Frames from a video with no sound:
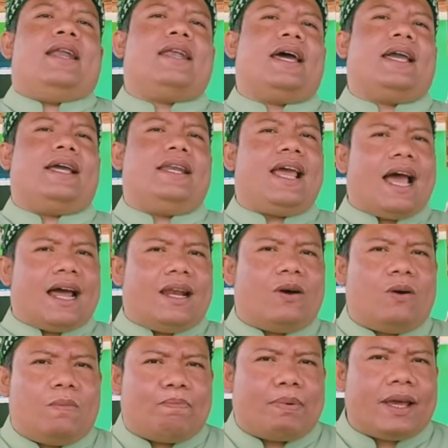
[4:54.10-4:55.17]
Nah ini ada
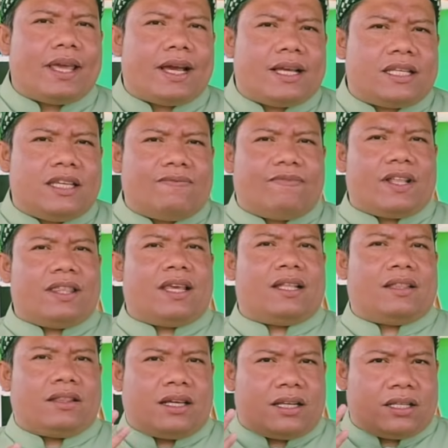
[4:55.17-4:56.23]
upaya yang
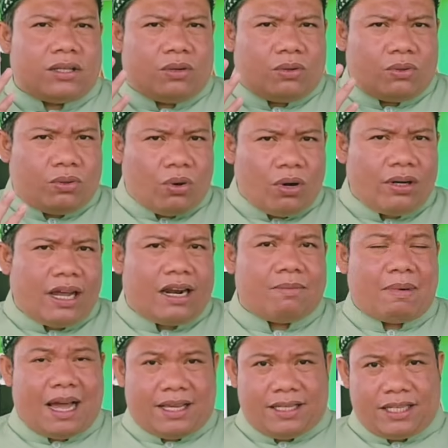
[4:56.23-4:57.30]
sifatnya terstruktur dan
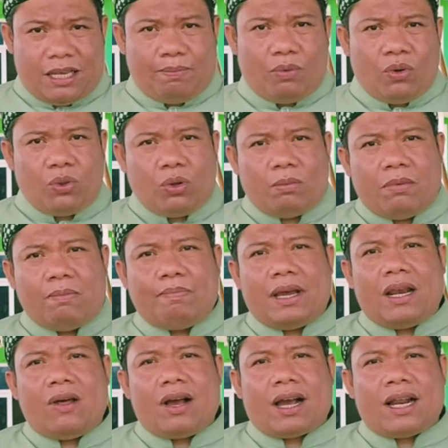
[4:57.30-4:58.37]
masif untuk
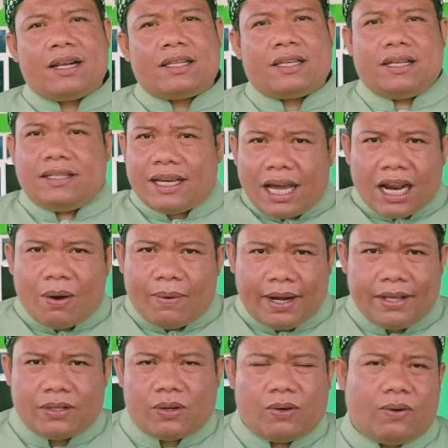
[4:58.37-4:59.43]
membelokkan sejarah
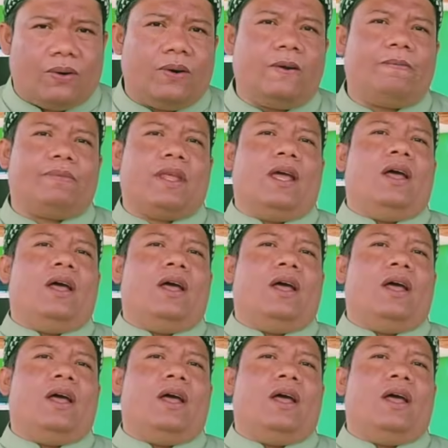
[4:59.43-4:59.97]
Wali Songo.